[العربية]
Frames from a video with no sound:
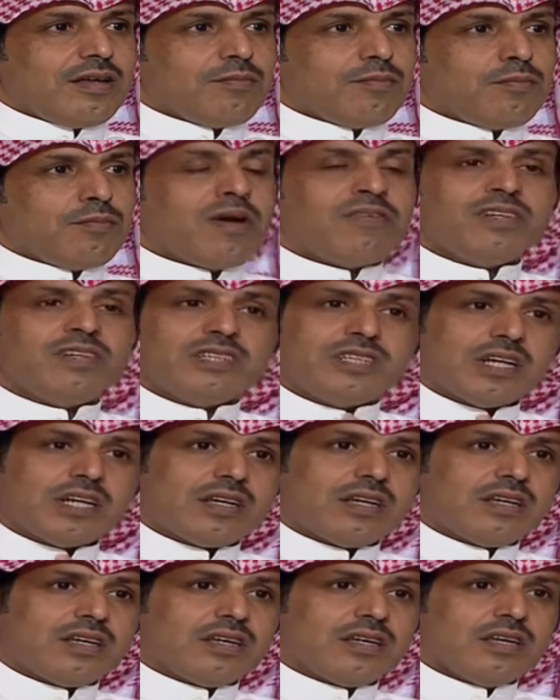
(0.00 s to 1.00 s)
ما في
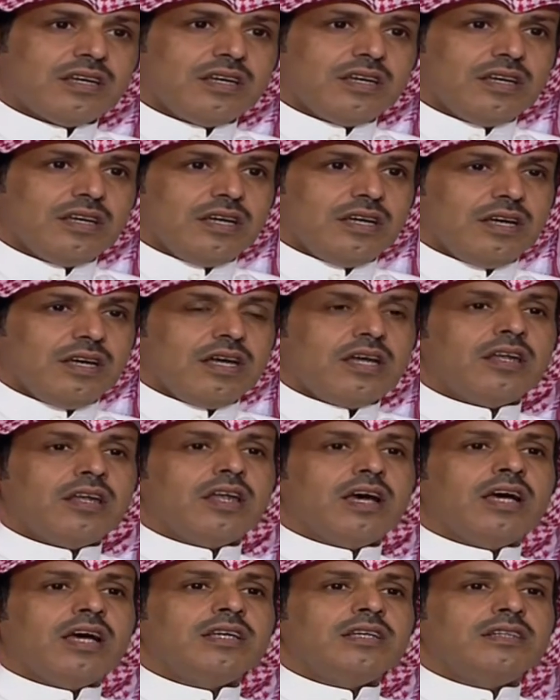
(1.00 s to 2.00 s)
شك ان
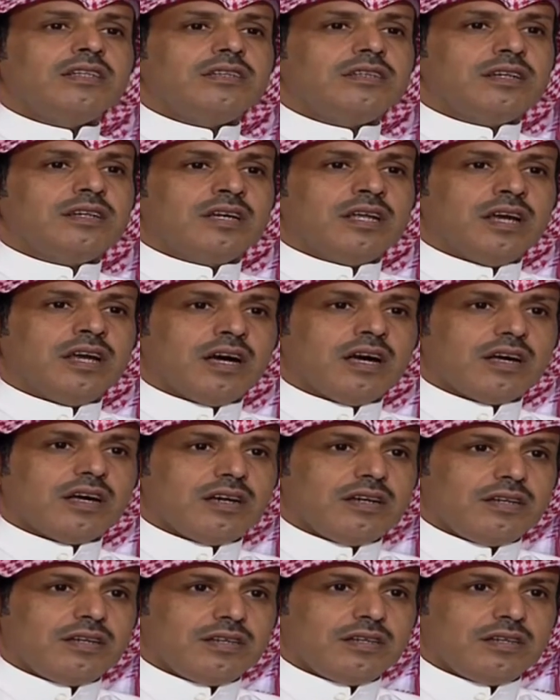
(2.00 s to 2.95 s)
اي علاقه